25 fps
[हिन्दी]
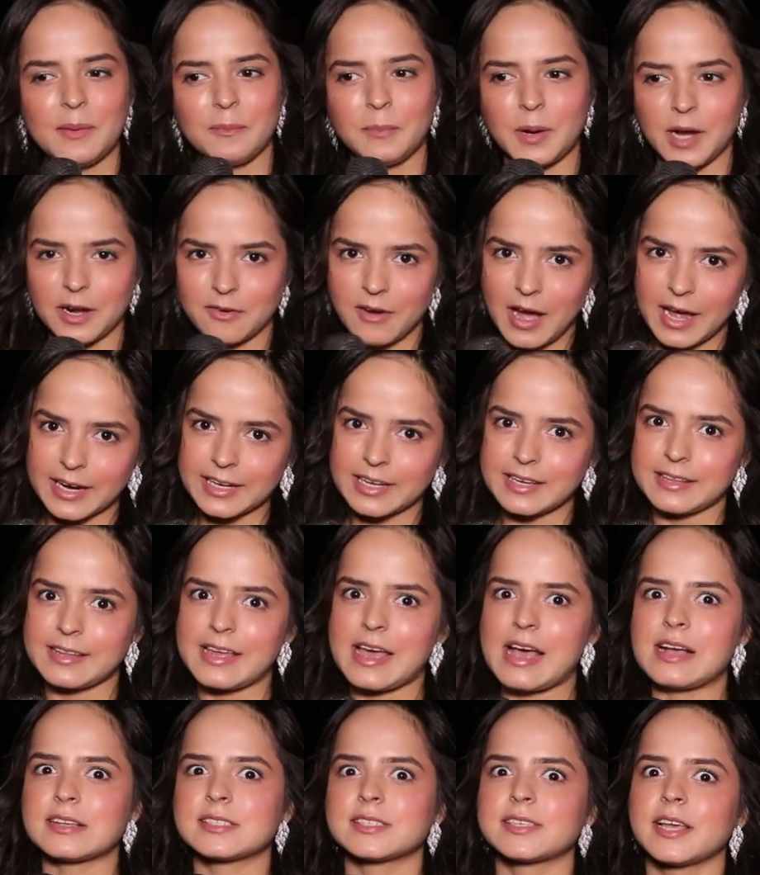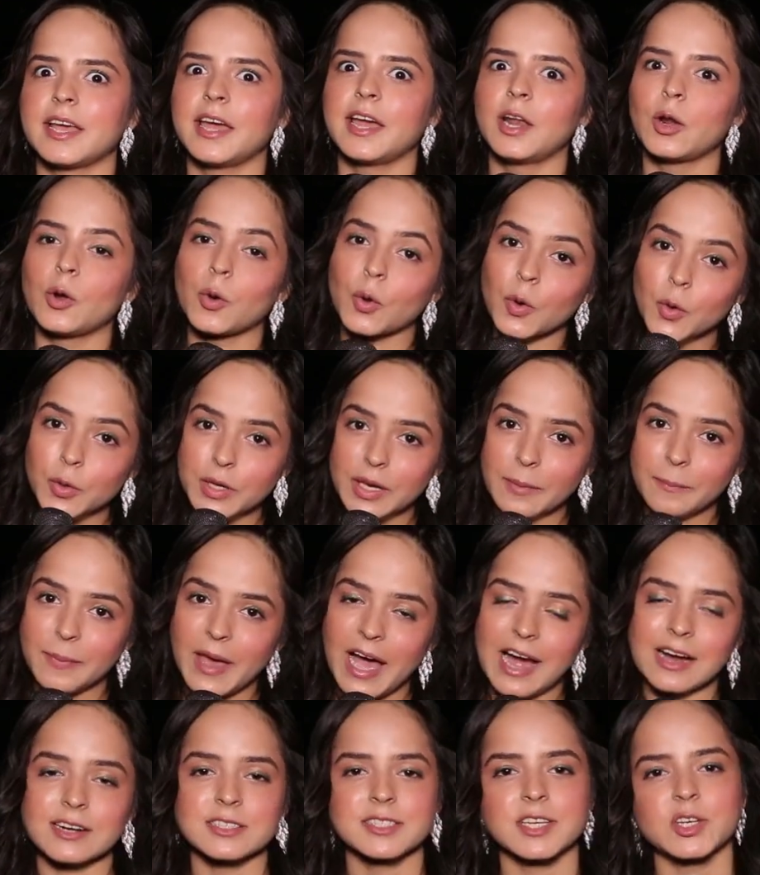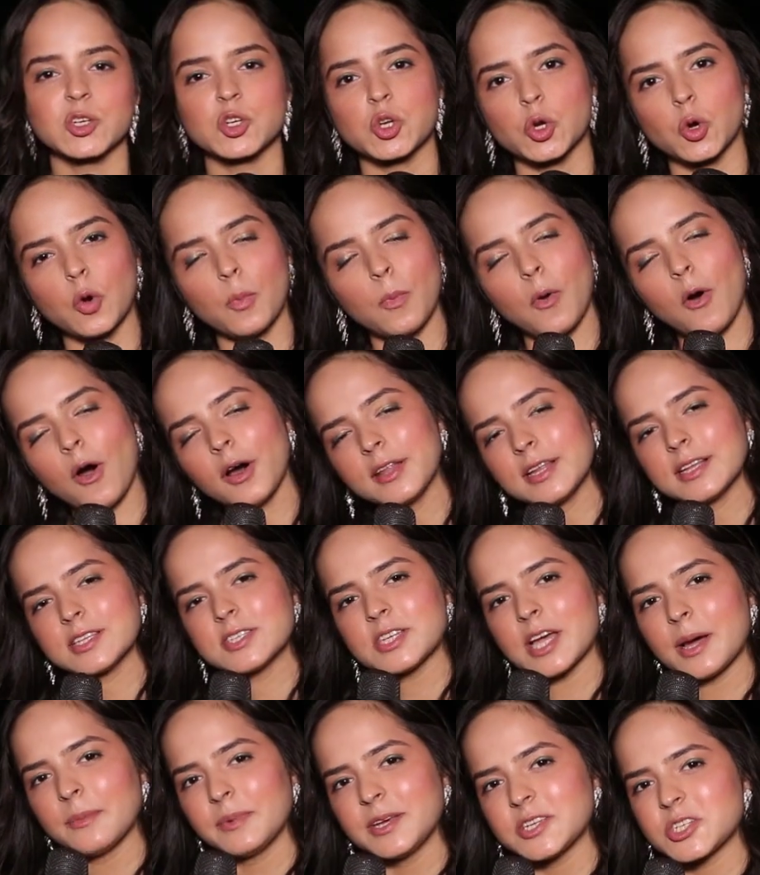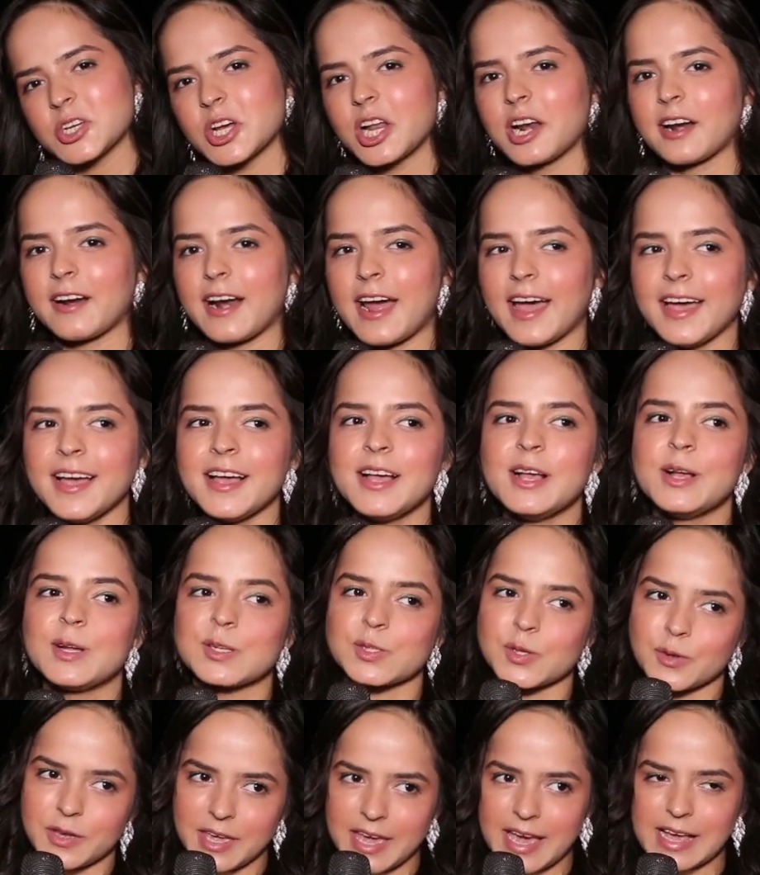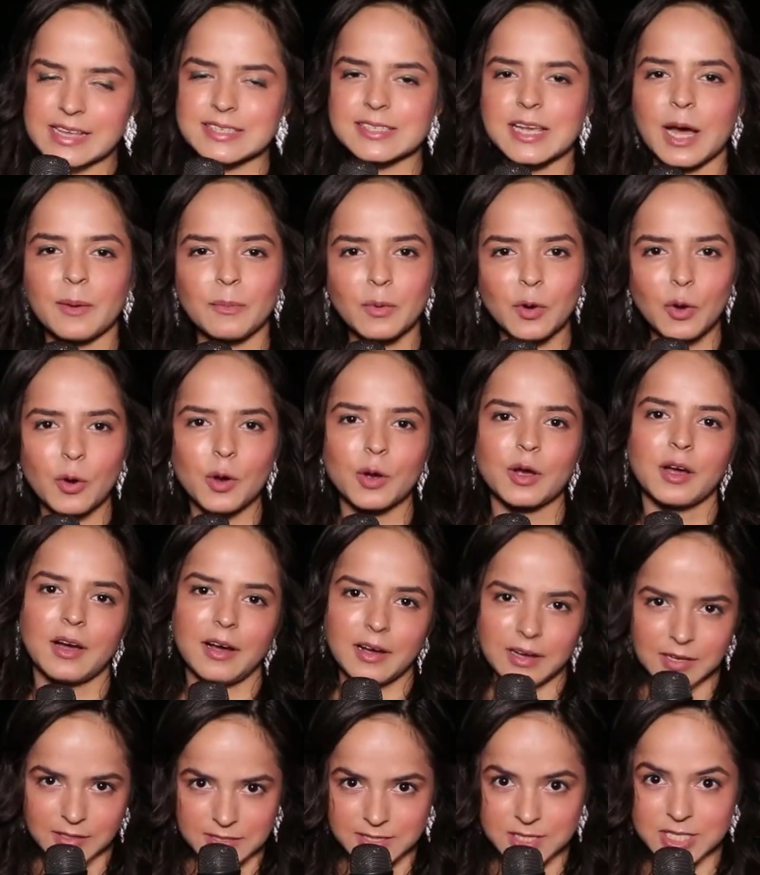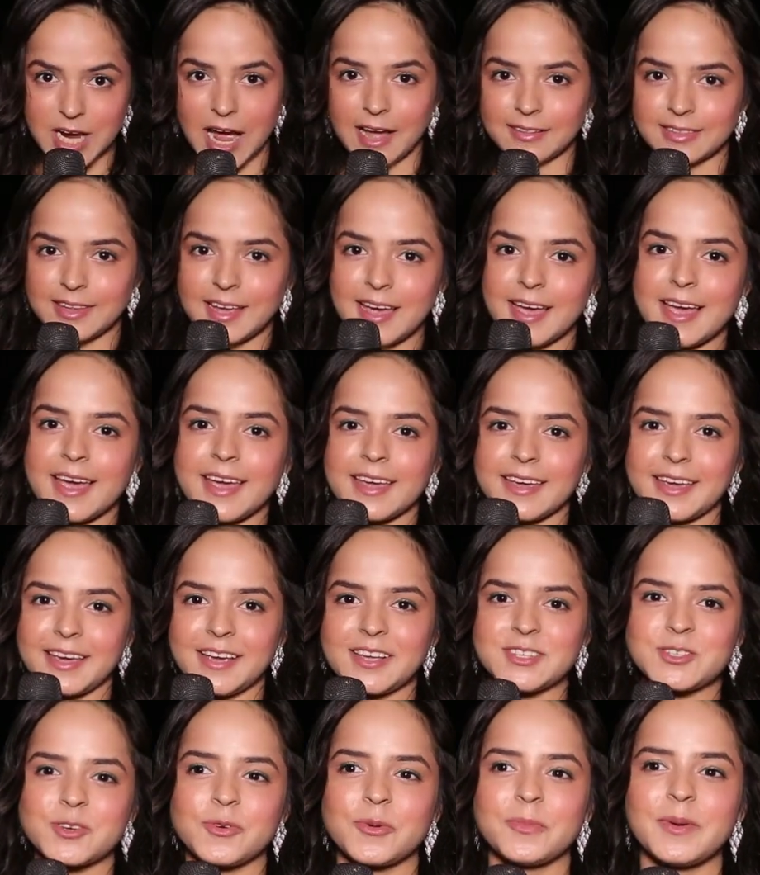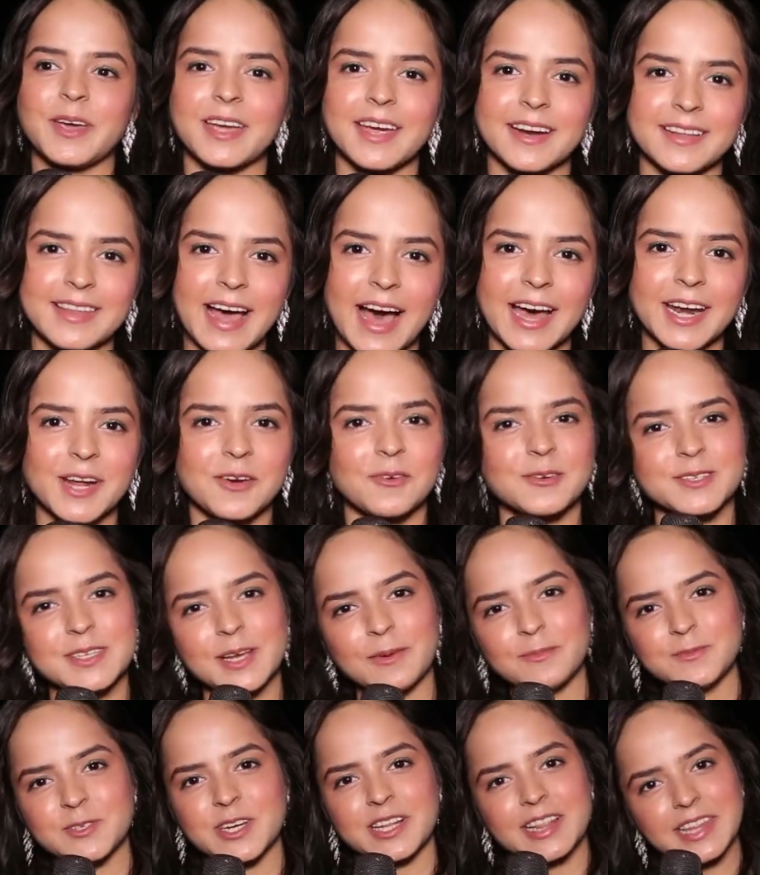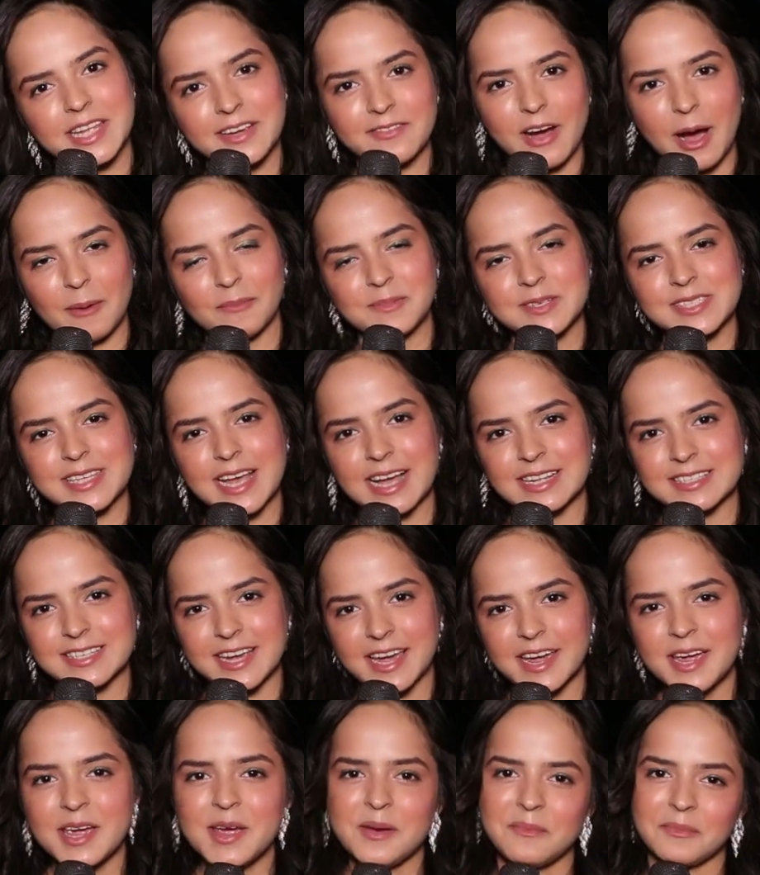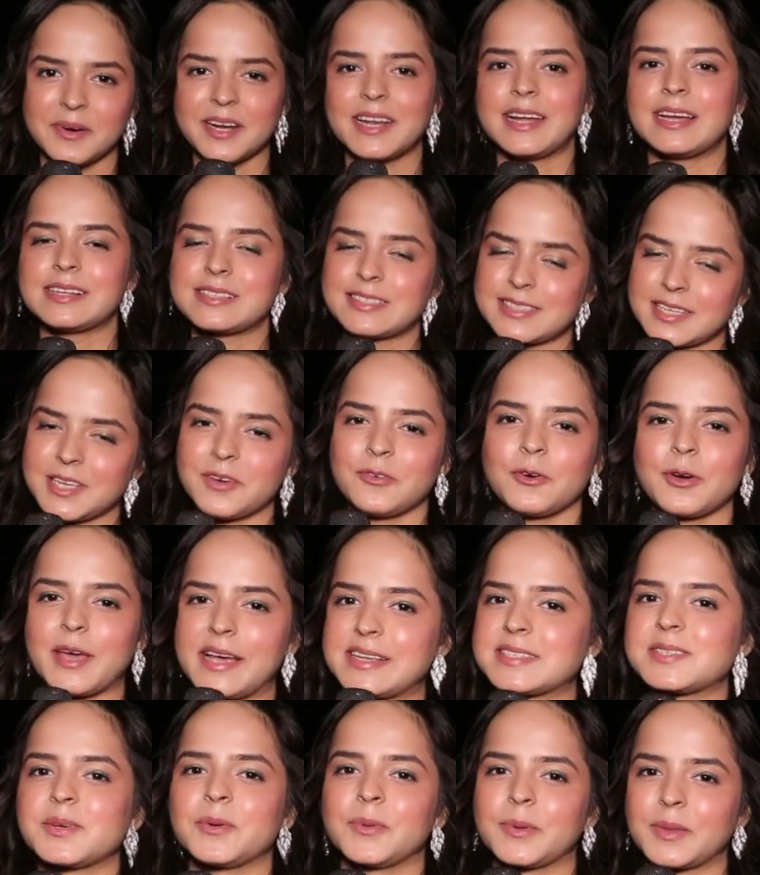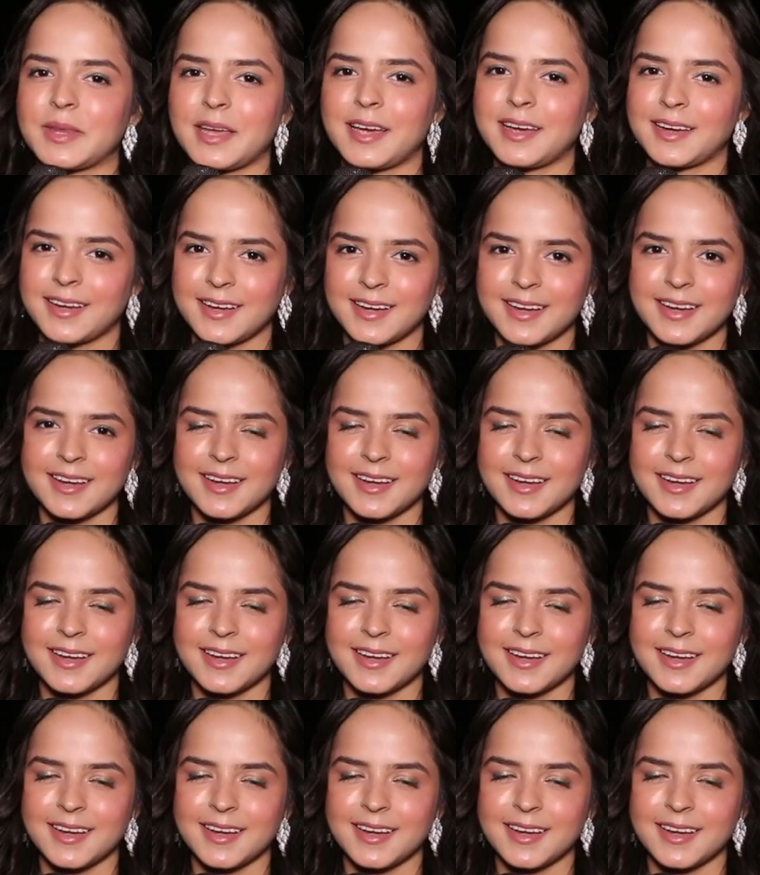भगवान की दया से लोगों के प्यार से शो बहुत अच्छा भी चल रहा है सो so, येस yes, हम लोग चाहते हैं कि जो भी किरदार है वो सब जल्दी वापस आ जाए बट लेट्स सी वो कैसे होता है